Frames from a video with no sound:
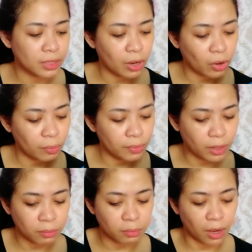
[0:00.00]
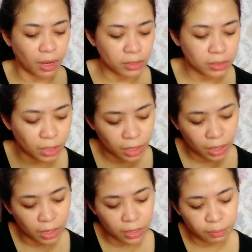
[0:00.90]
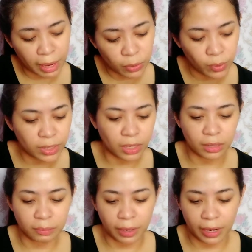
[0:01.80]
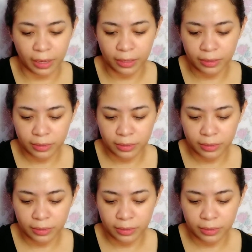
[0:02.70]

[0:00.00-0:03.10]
sa loob ng box. And, manual na rin pala.